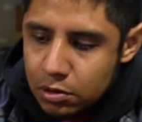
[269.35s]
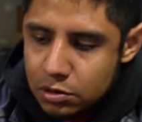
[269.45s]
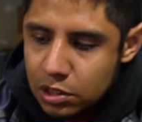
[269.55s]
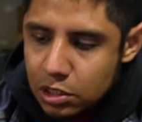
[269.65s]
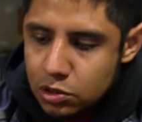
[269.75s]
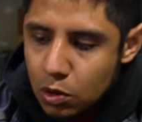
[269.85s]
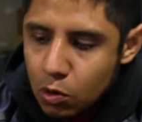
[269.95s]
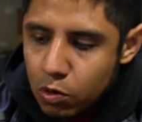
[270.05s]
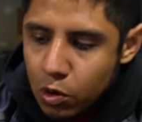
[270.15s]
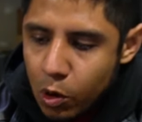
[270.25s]
Nos sale solo
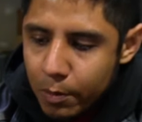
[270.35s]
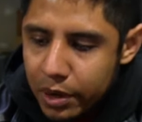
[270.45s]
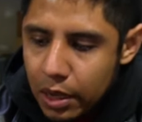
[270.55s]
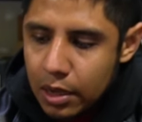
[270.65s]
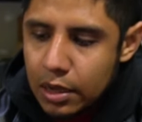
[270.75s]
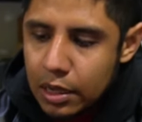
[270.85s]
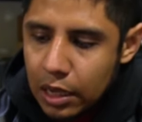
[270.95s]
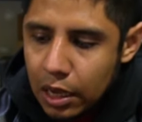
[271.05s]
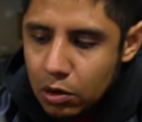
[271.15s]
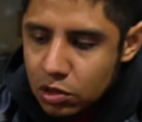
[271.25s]
un nombre.
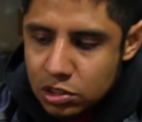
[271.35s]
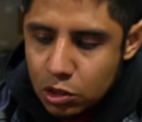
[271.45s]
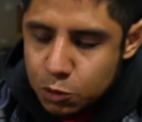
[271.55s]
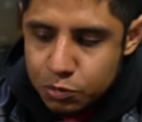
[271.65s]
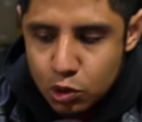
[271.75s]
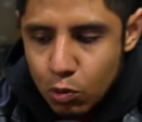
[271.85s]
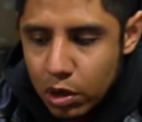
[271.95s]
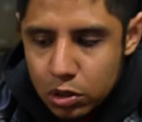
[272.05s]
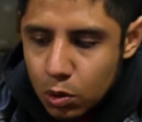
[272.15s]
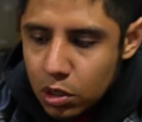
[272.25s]
Eh, no dice
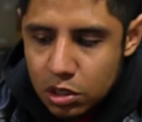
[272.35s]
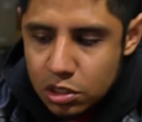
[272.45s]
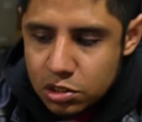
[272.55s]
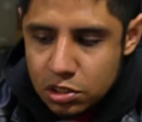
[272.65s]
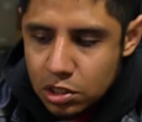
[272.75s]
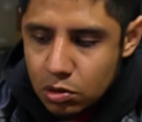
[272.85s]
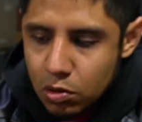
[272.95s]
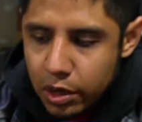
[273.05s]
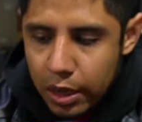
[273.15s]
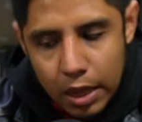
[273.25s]
2.4 ni dice
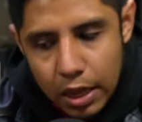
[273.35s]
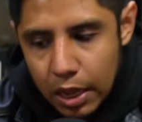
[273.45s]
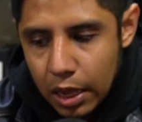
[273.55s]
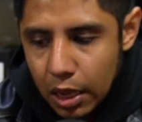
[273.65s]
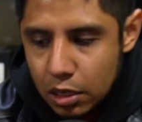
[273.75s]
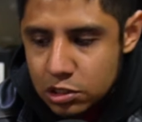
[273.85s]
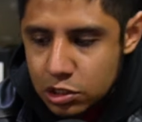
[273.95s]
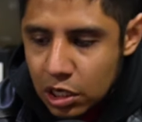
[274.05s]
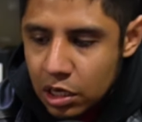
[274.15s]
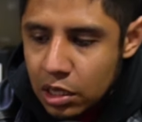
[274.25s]
5G. Eh, si
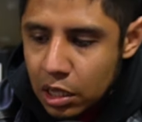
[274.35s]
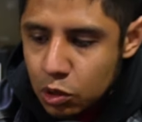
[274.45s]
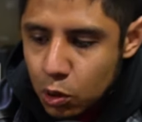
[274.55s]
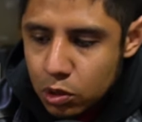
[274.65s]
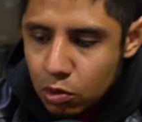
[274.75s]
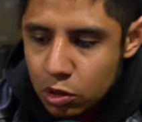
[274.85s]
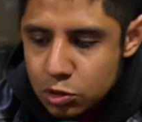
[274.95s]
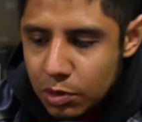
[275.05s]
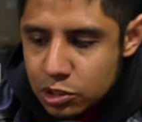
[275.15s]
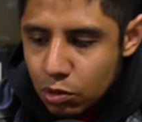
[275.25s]
están en Android o en los
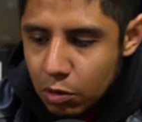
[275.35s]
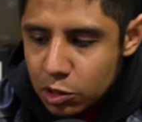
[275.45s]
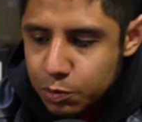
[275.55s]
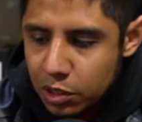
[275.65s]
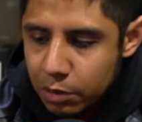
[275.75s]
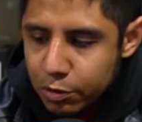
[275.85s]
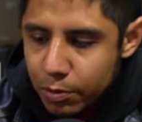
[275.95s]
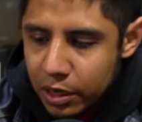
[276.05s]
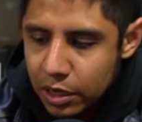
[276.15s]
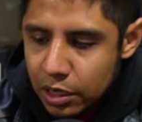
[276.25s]
más nuevos, por ejemplo,
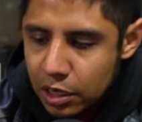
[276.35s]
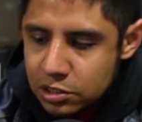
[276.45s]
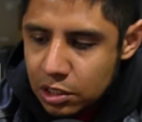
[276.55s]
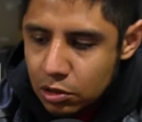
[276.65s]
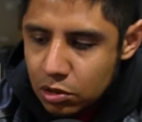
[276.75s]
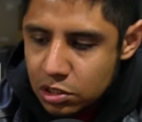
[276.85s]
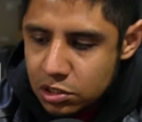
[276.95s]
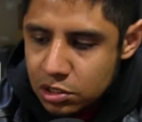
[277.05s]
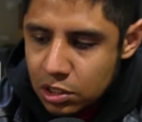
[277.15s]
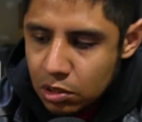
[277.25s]
ven que aquí el 5
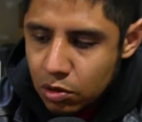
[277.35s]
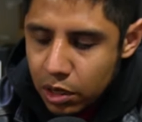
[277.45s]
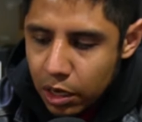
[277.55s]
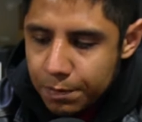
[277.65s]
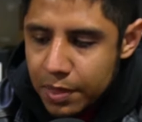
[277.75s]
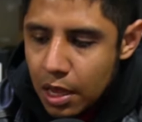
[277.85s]
dice 5G.